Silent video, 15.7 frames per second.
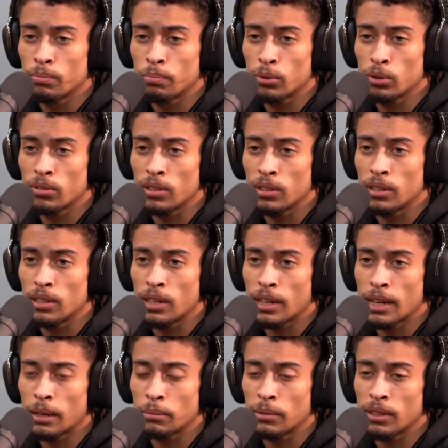um, proceder na
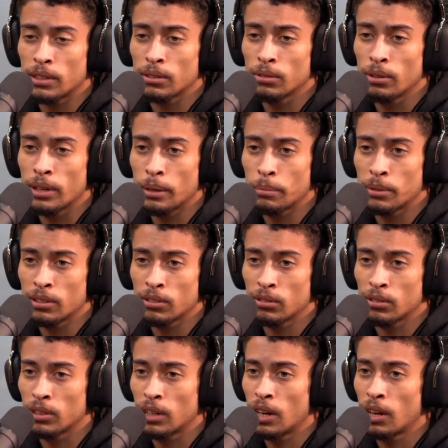caminhada do rap
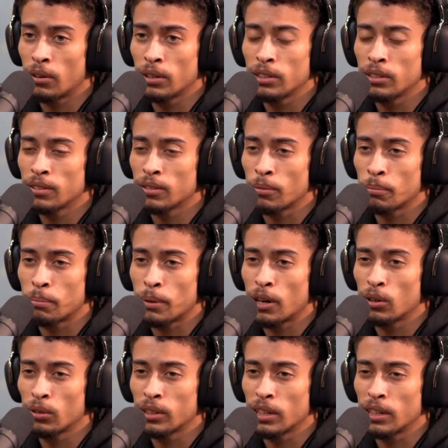nacional ali em São
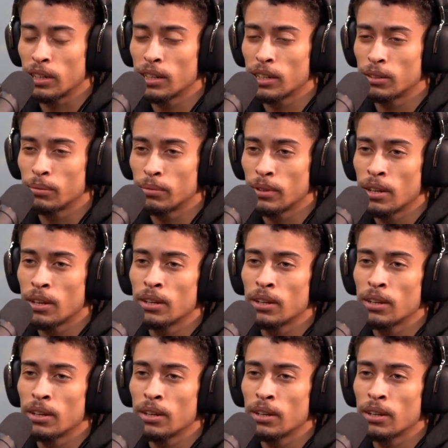Paulo, tá ligado?